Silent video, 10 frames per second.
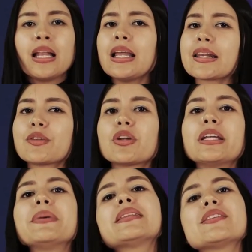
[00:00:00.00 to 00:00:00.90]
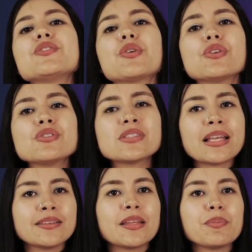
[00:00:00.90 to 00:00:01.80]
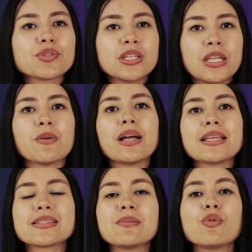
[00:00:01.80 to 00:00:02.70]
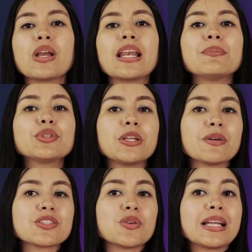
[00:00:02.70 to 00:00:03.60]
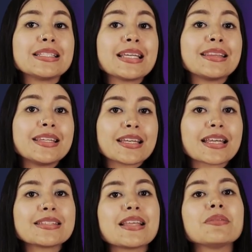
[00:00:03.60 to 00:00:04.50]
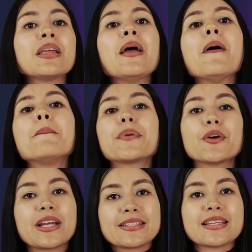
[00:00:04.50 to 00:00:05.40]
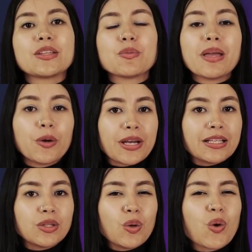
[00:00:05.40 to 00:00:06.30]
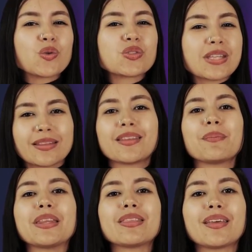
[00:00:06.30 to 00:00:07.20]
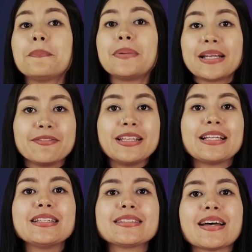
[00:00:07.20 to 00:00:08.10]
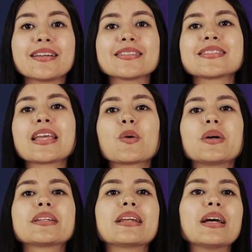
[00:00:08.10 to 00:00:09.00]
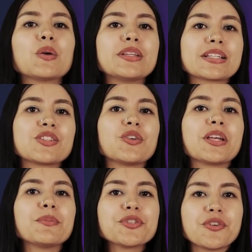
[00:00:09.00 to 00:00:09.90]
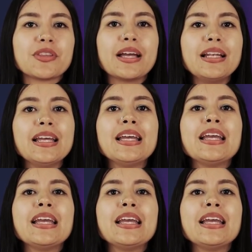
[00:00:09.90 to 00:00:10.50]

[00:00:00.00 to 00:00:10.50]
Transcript: La retroalimentación constante y positiva estimula la motivación al sentir que están progresando y mejorando constantemente. Para finalizar, se encuentra la conexión emocional